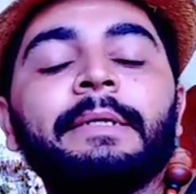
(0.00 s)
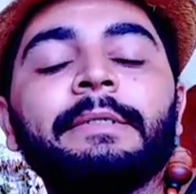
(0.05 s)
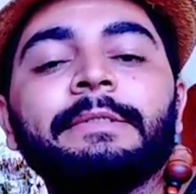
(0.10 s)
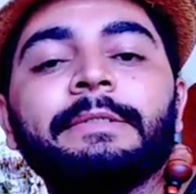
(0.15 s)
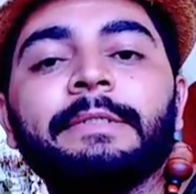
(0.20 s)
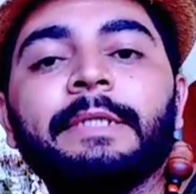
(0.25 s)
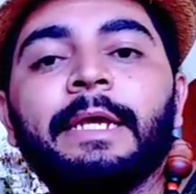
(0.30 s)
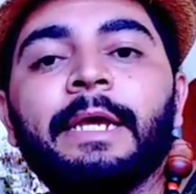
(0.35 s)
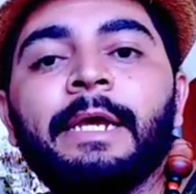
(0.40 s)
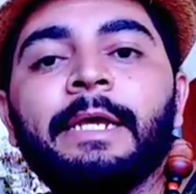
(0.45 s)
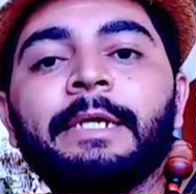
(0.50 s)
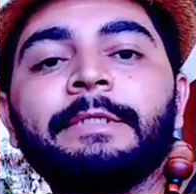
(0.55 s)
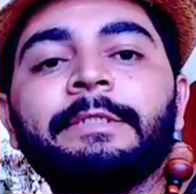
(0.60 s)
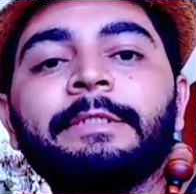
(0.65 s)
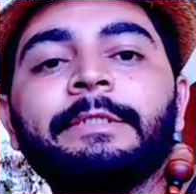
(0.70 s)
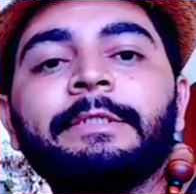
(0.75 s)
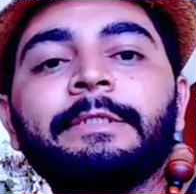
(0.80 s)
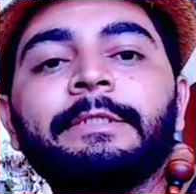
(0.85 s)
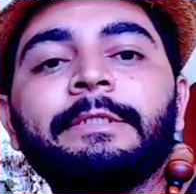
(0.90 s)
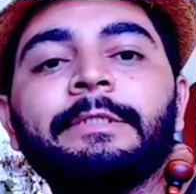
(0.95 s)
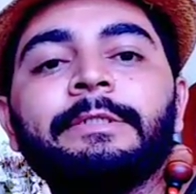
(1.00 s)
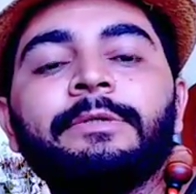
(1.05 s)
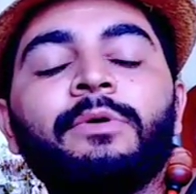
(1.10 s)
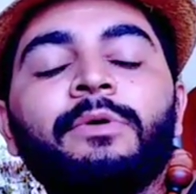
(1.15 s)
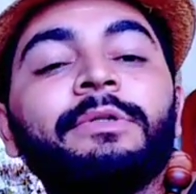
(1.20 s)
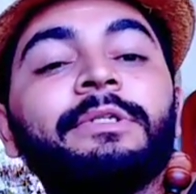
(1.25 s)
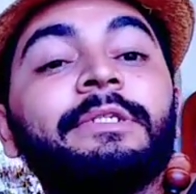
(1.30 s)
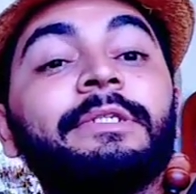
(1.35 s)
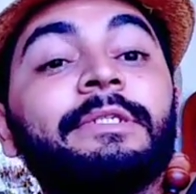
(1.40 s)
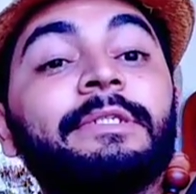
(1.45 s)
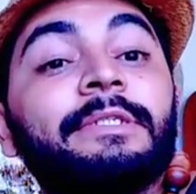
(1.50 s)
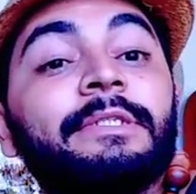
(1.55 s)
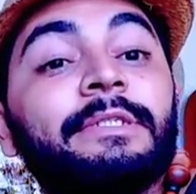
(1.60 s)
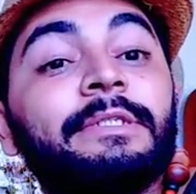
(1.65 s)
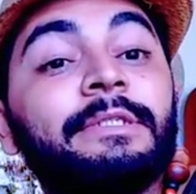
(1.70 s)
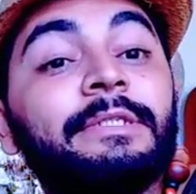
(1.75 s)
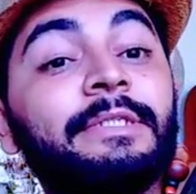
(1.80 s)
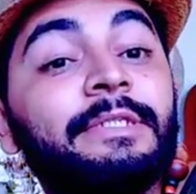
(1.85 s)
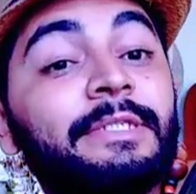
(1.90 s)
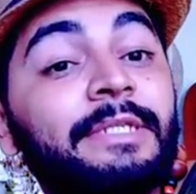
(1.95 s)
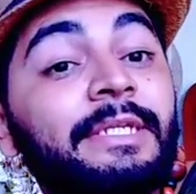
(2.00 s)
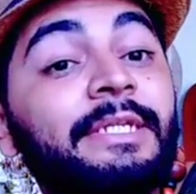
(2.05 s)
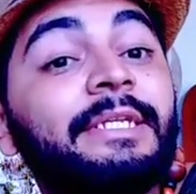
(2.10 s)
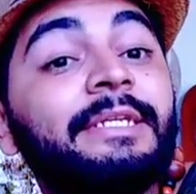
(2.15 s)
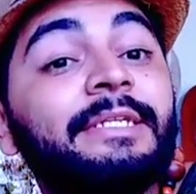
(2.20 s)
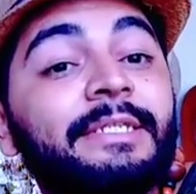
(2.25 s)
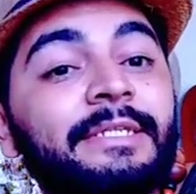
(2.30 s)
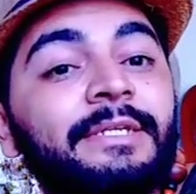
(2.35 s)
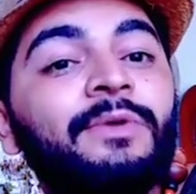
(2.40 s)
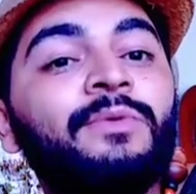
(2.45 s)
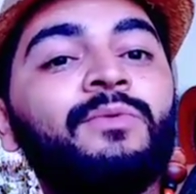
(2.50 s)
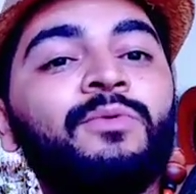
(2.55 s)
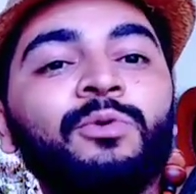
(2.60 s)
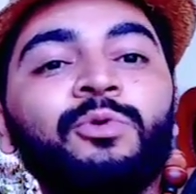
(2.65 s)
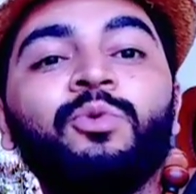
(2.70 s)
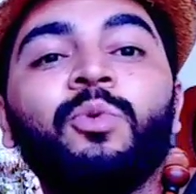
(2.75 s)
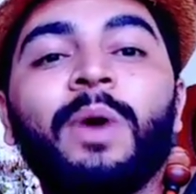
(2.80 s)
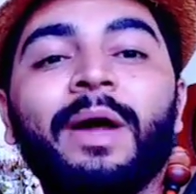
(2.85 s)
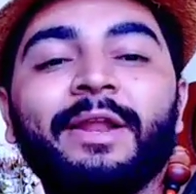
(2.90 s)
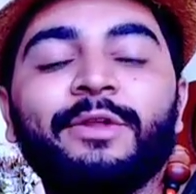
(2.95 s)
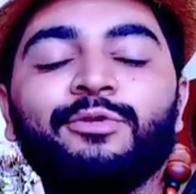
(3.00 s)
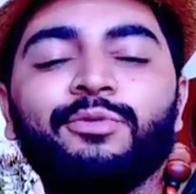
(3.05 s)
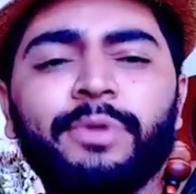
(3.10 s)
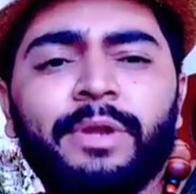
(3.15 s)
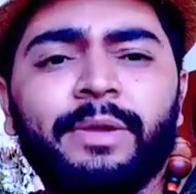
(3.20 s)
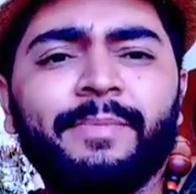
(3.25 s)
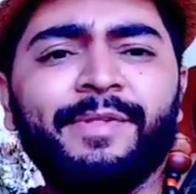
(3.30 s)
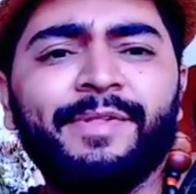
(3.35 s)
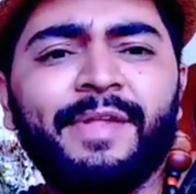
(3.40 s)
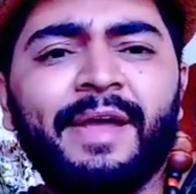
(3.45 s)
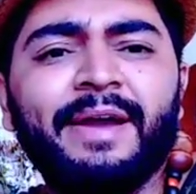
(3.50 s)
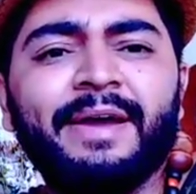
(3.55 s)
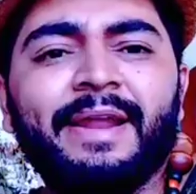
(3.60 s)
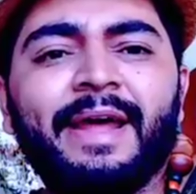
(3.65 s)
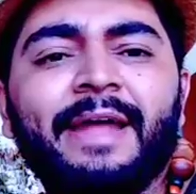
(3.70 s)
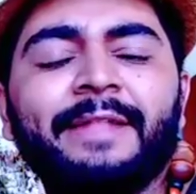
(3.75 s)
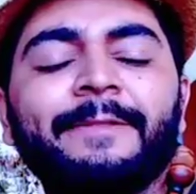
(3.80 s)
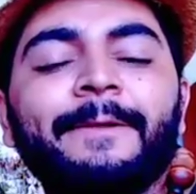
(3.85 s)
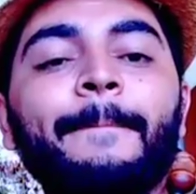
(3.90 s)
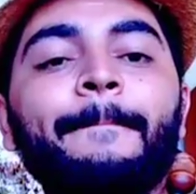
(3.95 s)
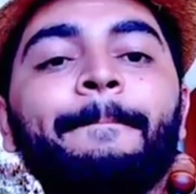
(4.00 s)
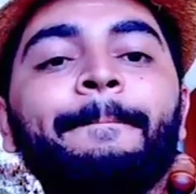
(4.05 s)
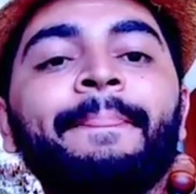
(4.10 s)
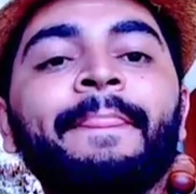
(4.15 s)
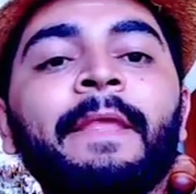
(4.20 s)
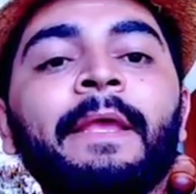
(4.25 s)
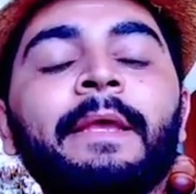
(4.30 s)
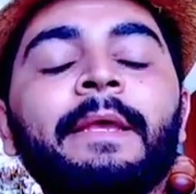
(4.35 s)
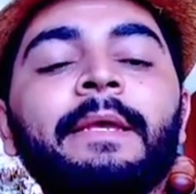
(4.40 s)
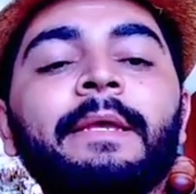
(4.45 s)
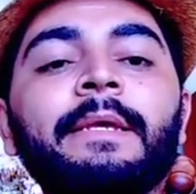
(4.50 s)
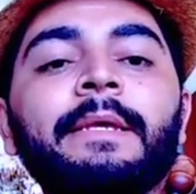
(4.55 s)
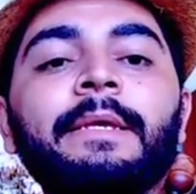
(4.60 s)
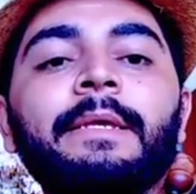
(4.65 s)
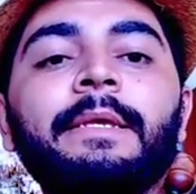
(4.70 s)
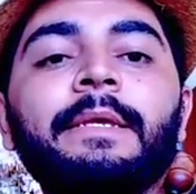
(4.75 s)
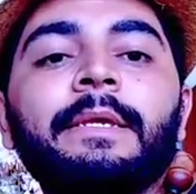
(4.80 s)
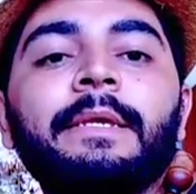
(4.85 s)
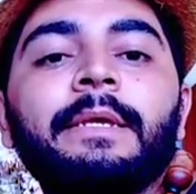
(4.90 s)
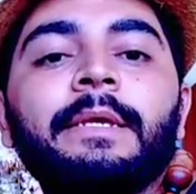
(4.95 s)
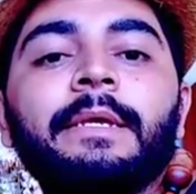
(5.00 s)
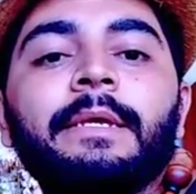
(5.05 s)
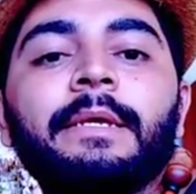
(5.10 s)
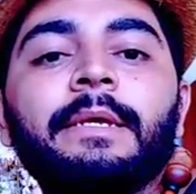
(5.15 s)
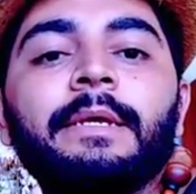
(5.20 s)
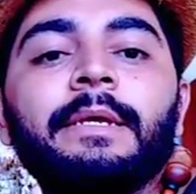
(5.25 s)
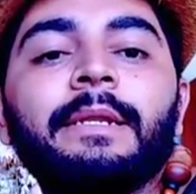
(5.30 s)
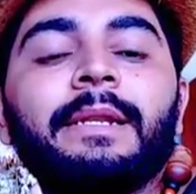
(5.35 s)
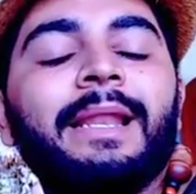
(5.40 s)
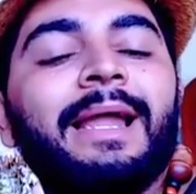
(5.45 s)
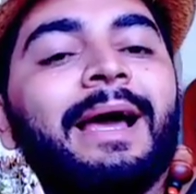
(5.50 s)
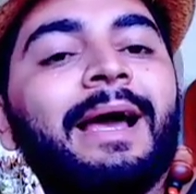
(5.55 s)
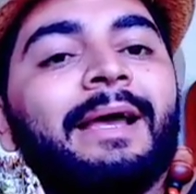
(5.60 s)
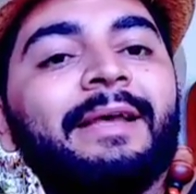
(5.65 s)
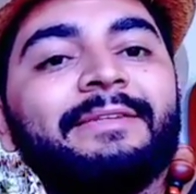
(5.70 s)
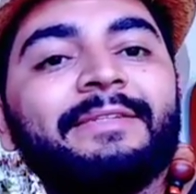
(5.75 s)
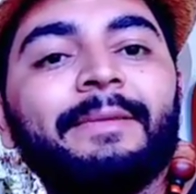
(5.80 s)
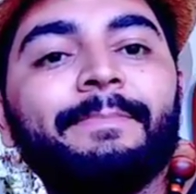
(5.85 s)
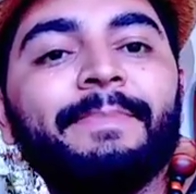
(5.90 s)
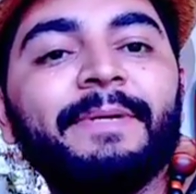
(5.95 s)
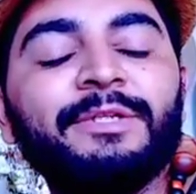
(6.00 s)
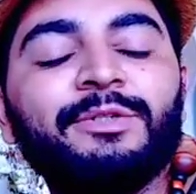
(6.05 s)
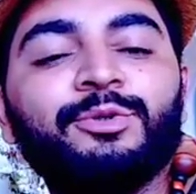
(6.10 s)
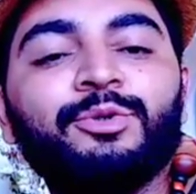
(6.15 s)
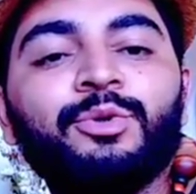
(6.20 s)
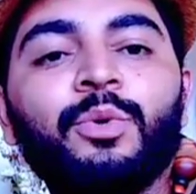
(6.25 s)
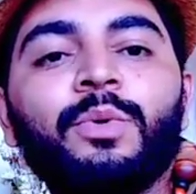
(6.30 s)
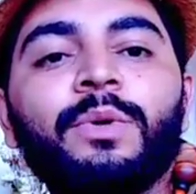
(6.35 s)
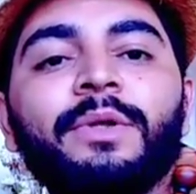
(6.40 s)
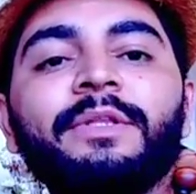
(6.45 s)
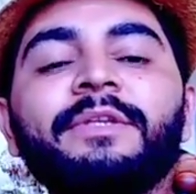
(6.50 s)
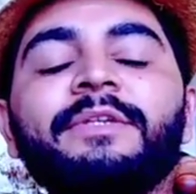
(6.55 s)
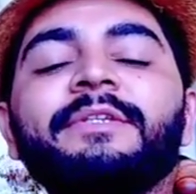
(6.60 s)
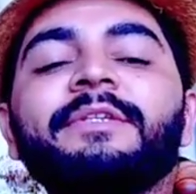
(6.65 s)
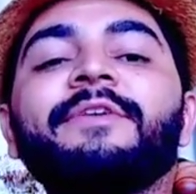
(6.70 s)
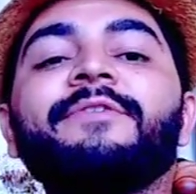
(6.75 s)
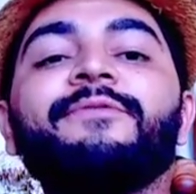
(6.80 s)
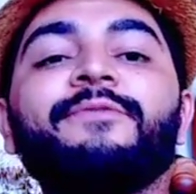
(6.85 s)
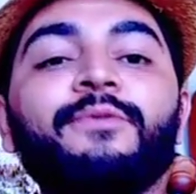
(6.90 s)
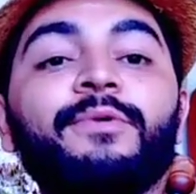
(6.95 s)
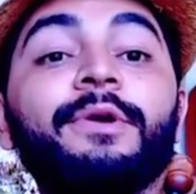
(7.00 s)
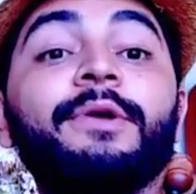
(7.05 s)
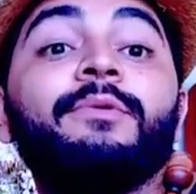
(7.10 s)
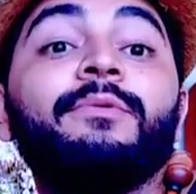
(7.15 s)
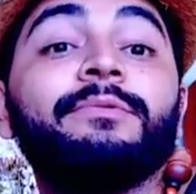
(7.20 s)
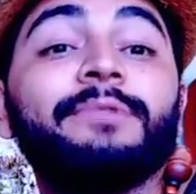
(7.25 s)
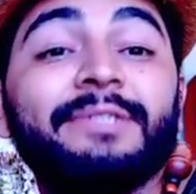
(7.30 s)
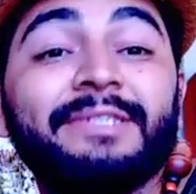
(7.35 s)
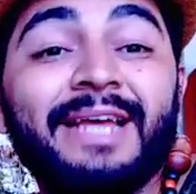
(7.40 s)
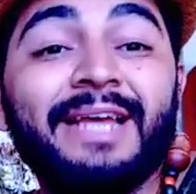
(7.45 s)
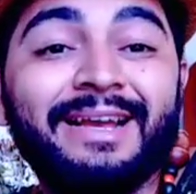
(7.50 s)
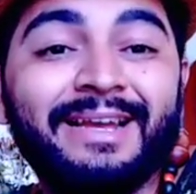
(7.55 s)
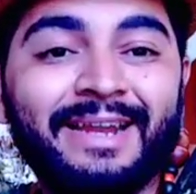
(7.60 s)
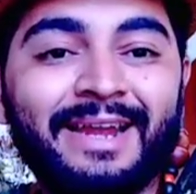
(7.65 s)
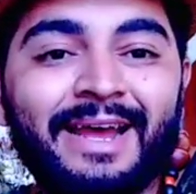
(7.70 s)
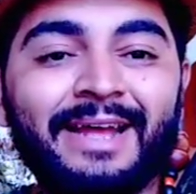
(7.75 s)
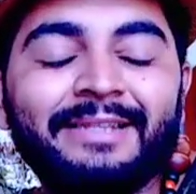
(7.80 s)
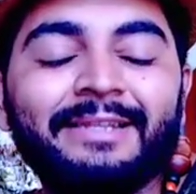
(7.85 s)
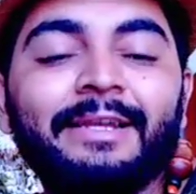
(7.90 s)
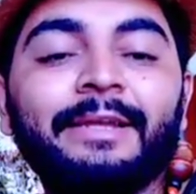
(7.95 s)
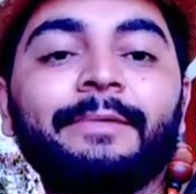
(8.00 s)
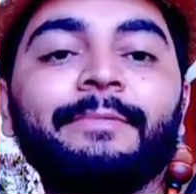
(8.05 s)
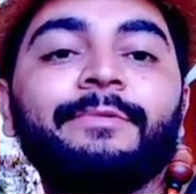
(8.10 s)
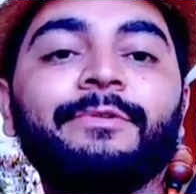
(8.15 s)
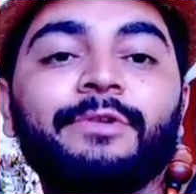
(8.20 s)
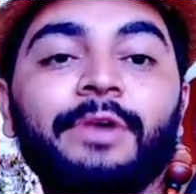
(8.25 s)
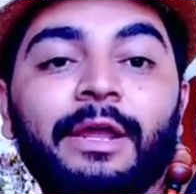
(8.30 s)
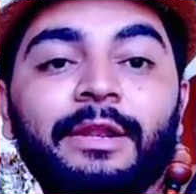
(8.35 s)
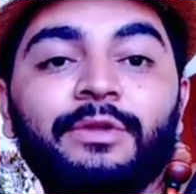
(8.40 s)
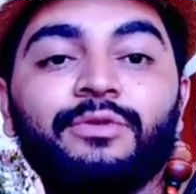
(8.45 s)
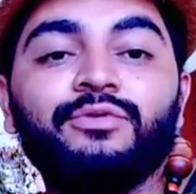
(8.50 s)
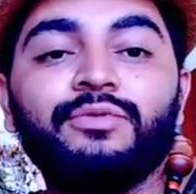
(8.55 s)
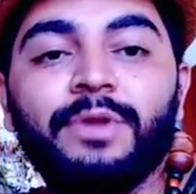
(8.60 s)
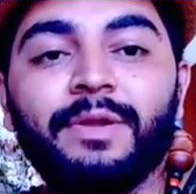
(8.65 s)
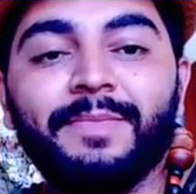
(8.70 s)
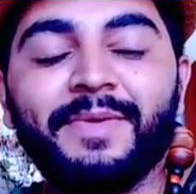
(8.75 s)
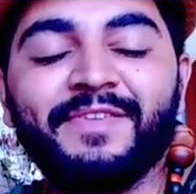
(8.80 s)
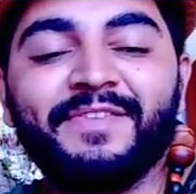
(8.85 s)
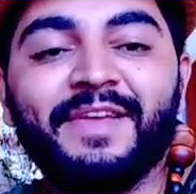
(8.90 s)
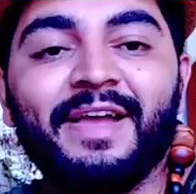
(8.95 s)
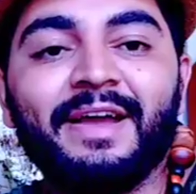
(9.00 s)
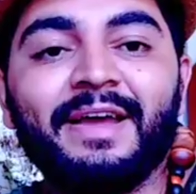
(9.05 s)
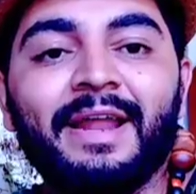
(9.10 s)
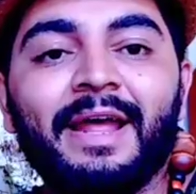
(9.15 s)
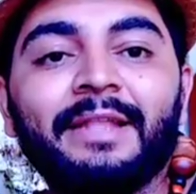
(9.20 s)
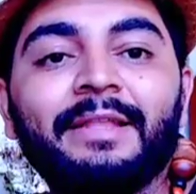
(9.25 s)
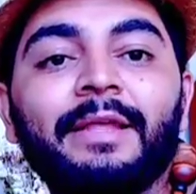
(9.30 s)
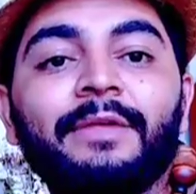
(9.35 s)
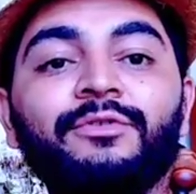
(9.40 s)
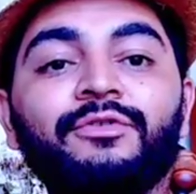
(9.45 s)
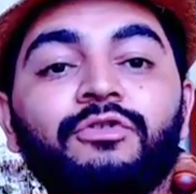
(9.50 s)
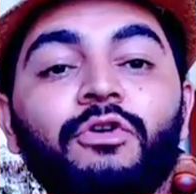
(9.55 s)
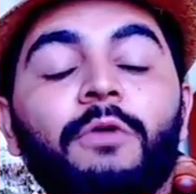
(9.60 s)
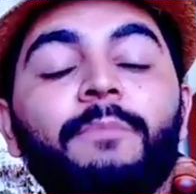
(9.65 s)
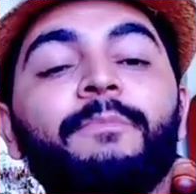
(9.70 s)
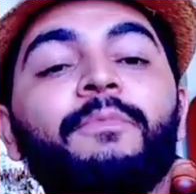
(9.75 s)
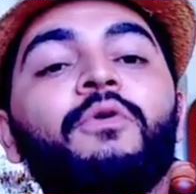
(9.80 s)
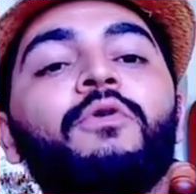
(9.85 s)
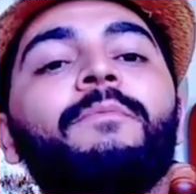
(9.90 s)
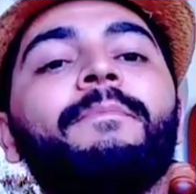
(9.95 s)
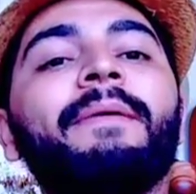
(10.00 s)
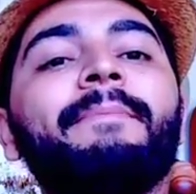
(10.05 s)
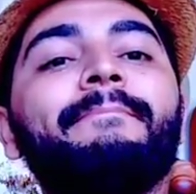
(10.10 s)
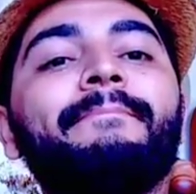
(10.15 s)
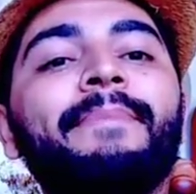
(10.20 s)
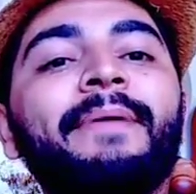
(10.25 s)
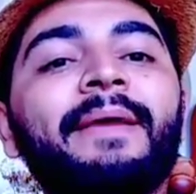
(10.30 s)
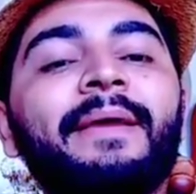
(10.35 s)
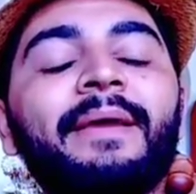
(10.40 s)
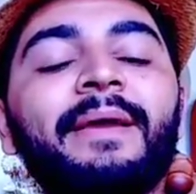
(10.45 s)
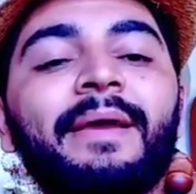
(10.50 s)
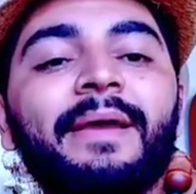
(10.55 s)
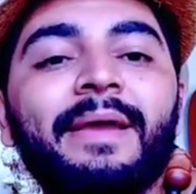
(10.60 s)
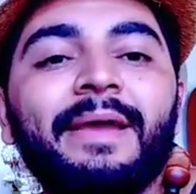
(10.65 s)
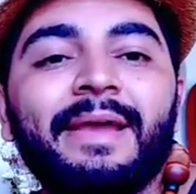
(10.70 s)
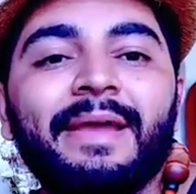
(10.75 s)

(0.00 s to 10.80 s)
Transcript: né? E onde se diziam cultuar a Jurema Sagrada. E lá essa pessoa disse que foi consagrada, já na Jurema Sagrada, só por beber